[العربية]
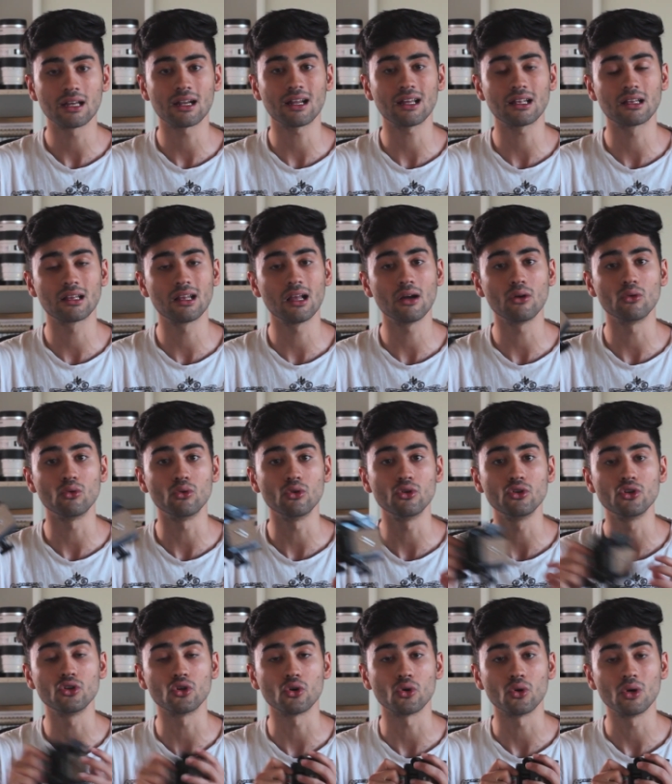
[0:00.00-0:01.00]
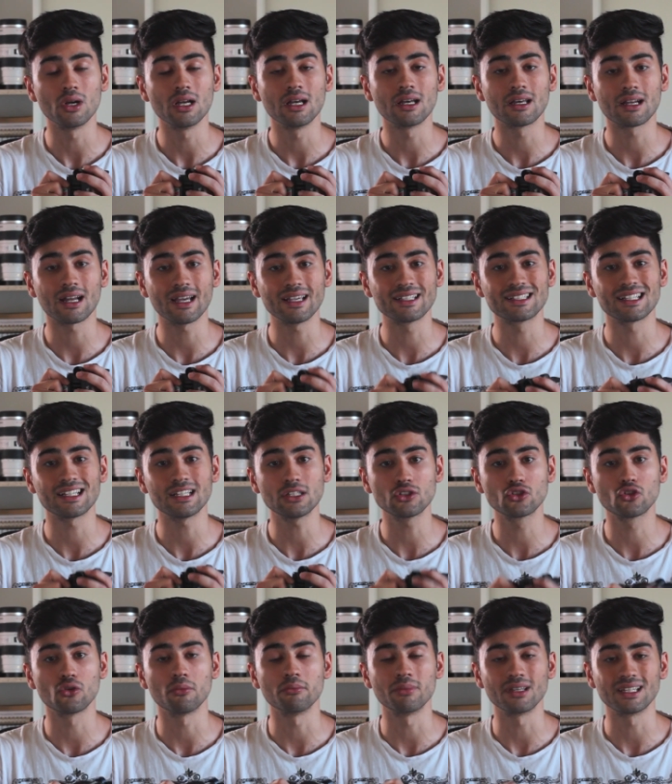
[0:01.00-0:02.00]
رح تلاقوا انه رح
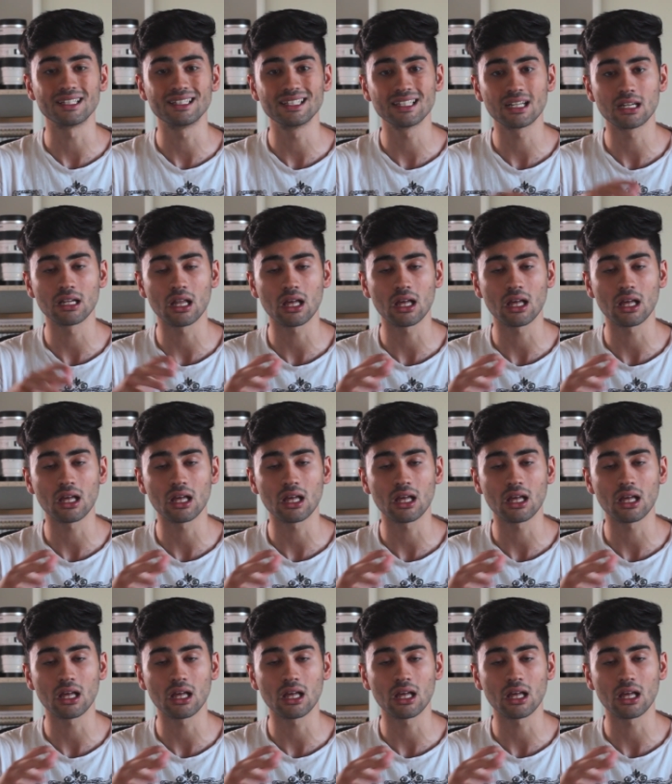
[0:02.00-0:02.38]
يساعدكم بكتير